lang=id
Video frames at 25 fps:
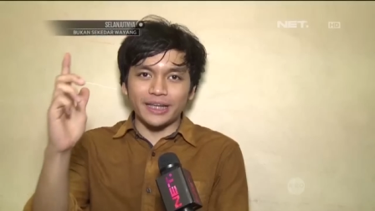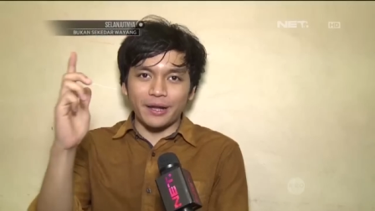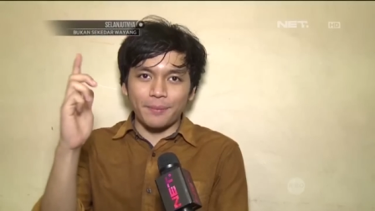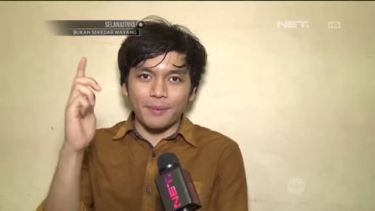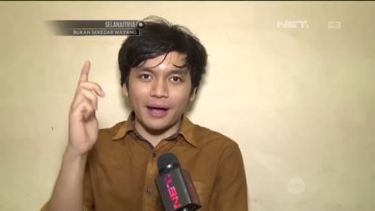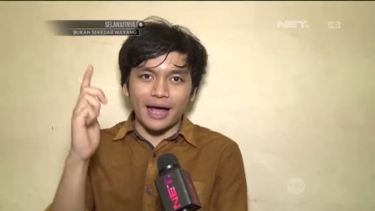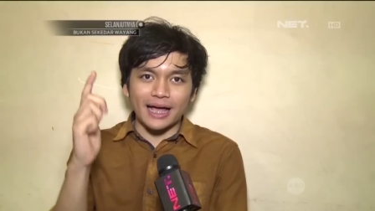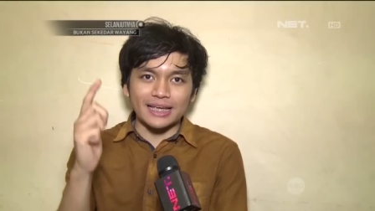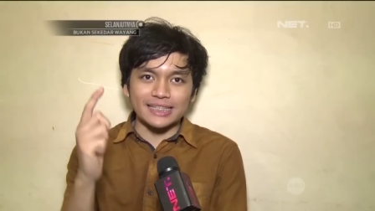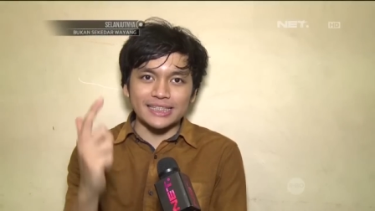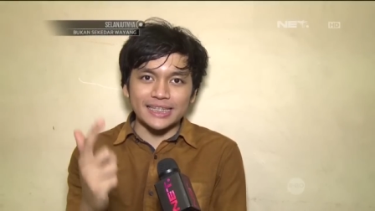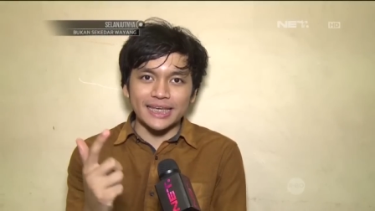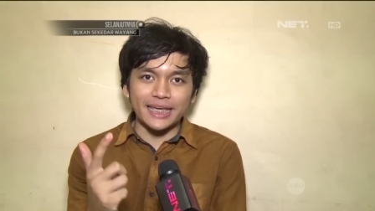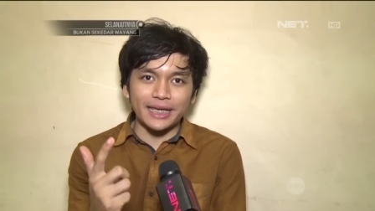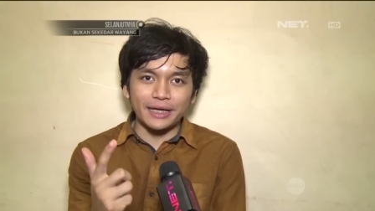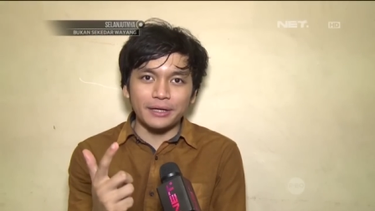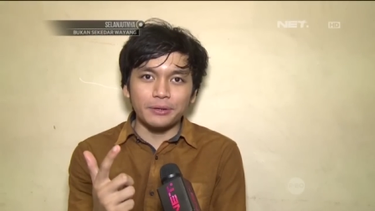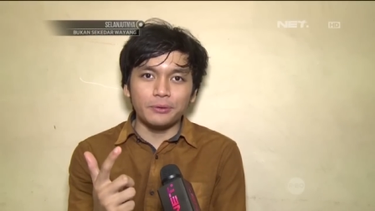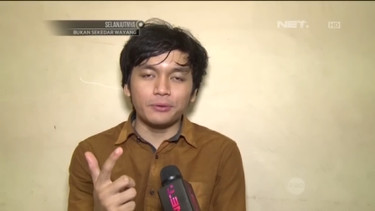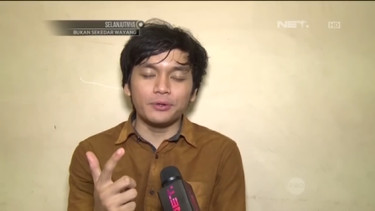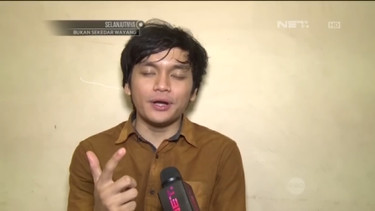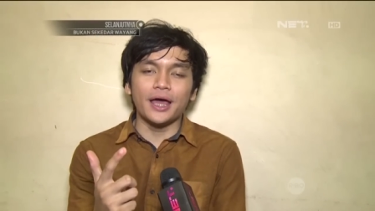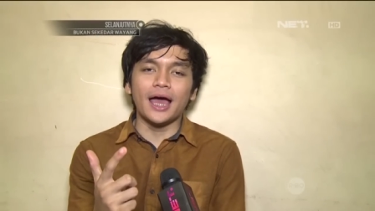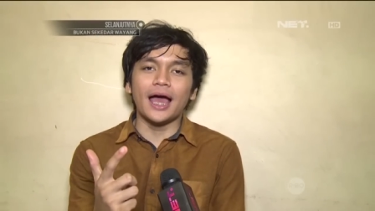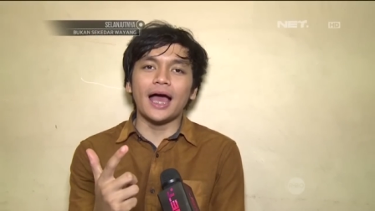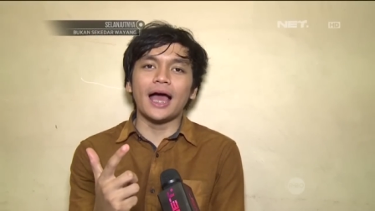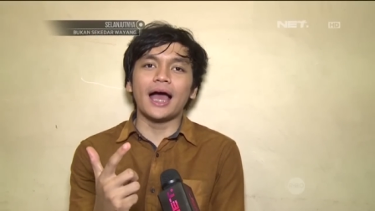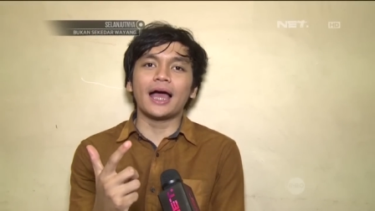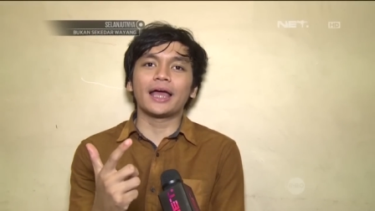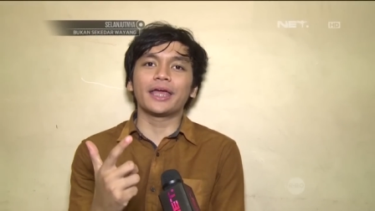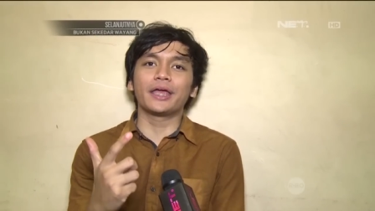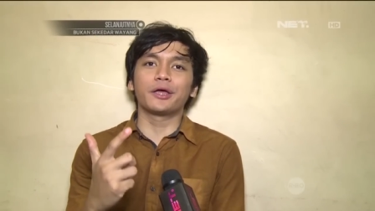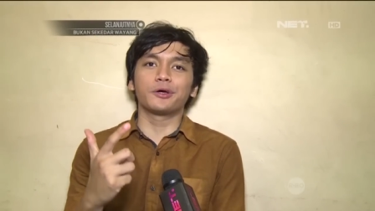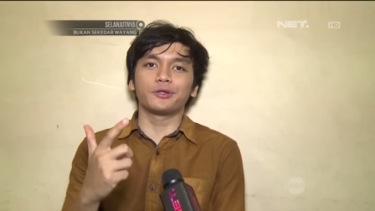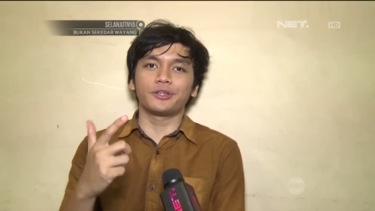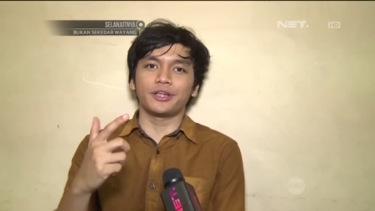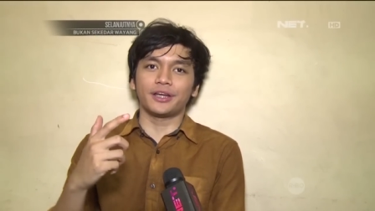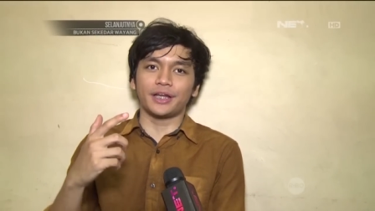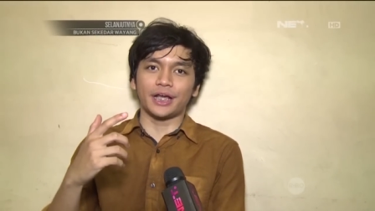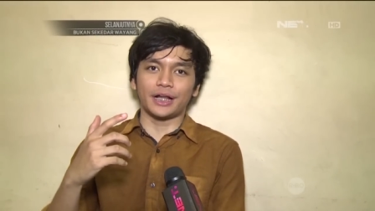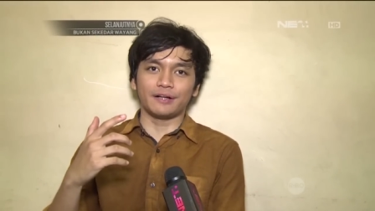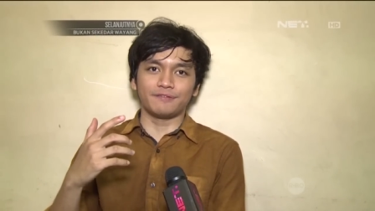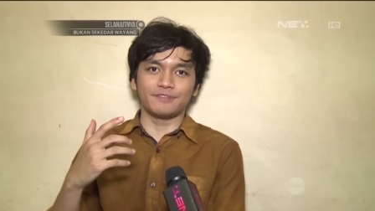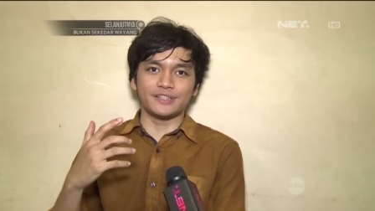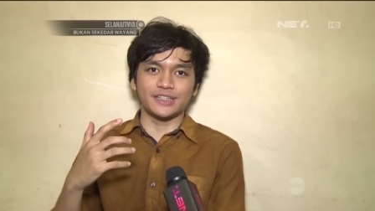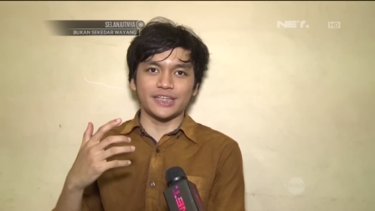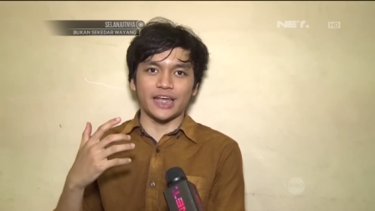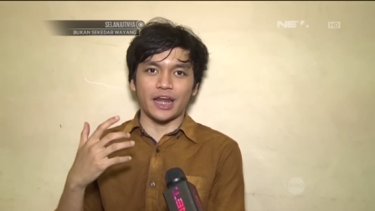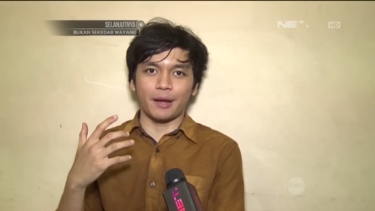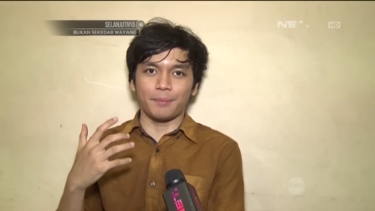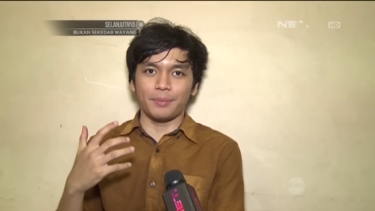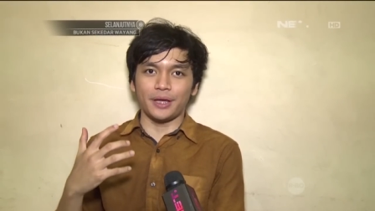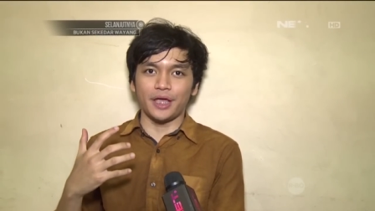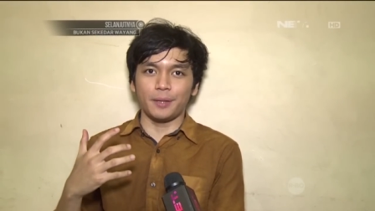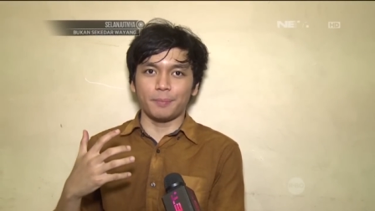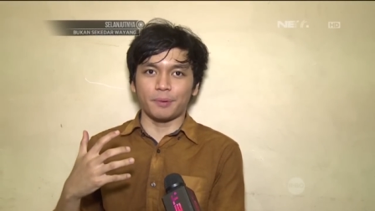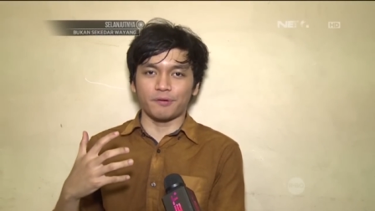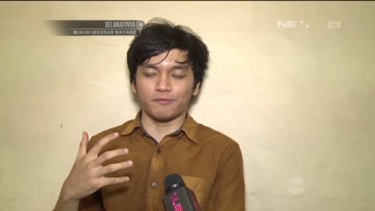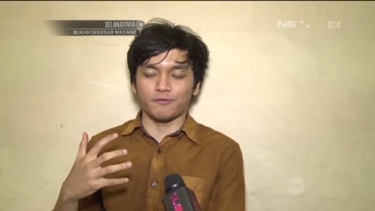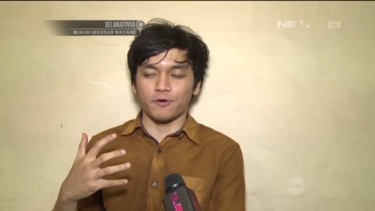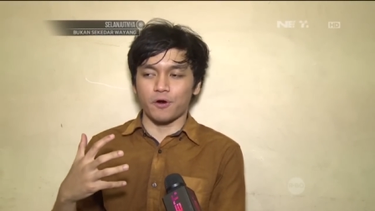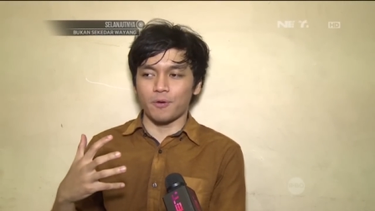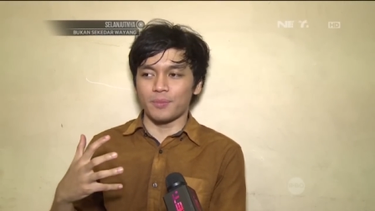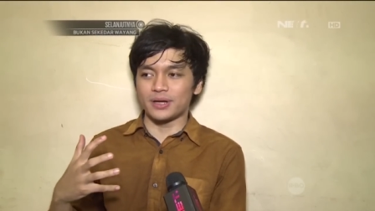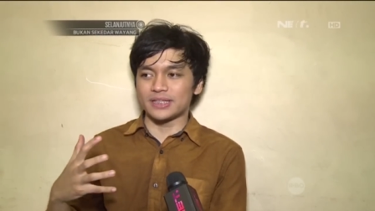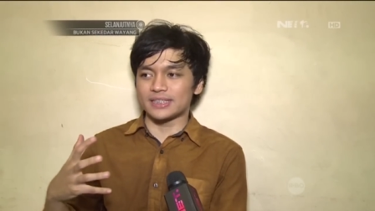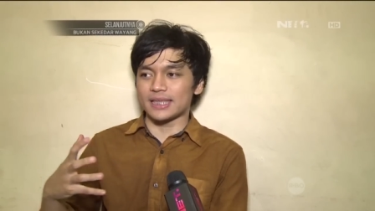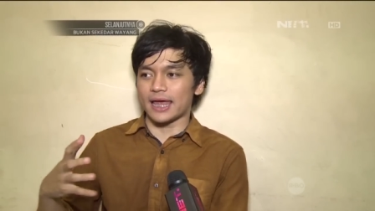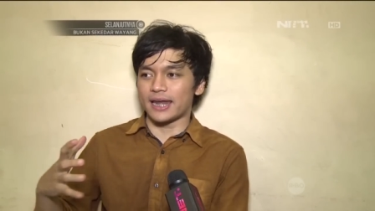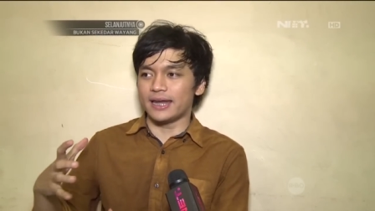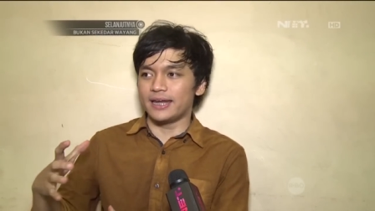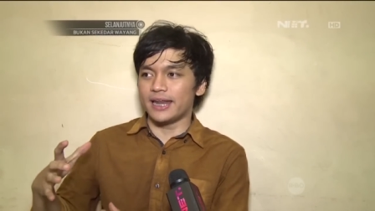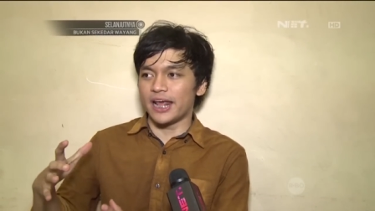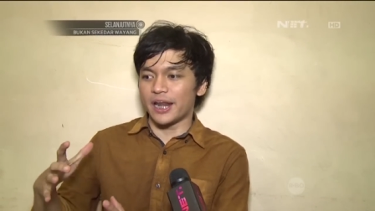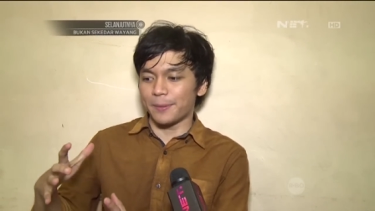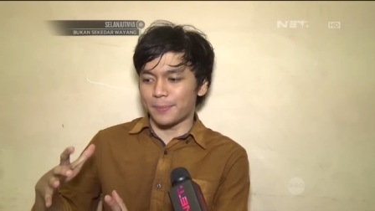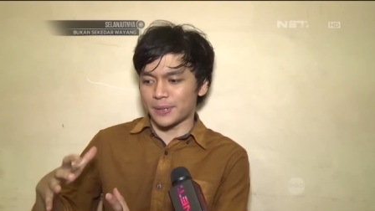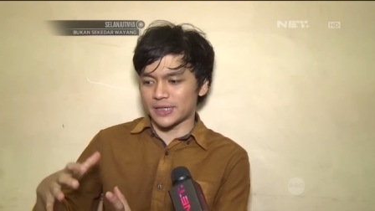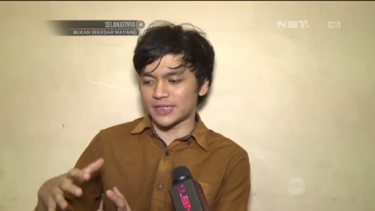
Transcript: terima kasih udah ngikutin Calvin Jeremy performance tadi dari